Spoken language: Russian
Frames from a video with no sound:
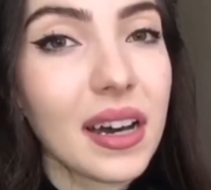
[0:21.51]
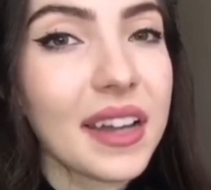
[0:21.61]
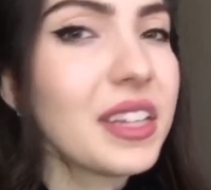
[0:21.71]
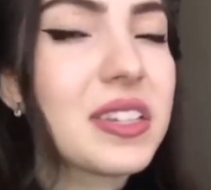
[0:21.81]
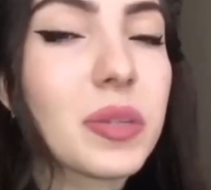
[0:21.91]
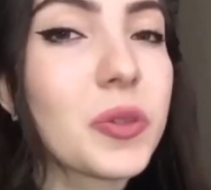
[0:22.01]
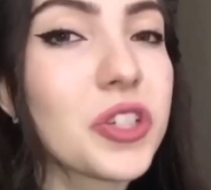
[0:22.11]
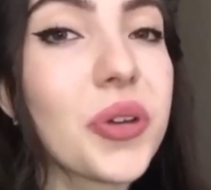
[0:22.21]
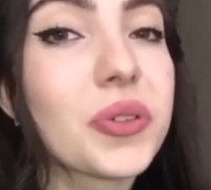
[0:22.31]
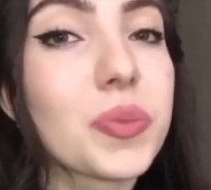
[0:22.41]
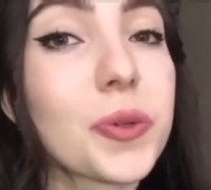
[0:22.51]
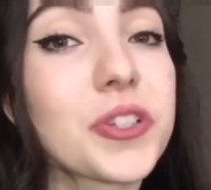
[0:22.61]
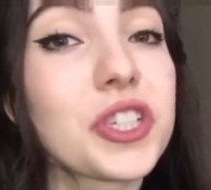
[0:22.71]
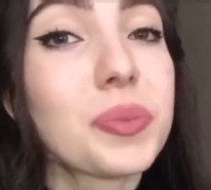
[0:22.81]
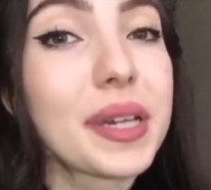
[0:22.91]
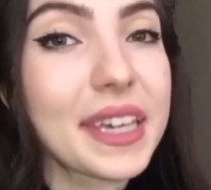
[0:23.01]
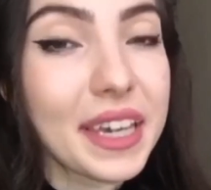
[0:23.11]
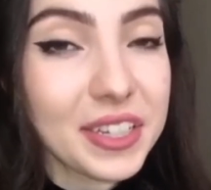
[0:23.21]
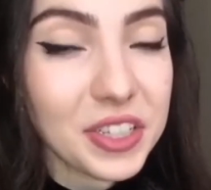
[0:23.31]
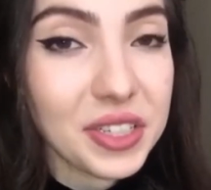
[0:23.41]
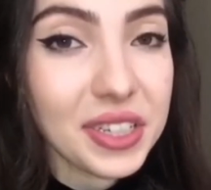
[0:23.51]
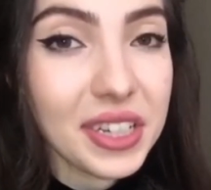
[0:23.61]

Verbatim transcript: Они не замечают испорченный макияж.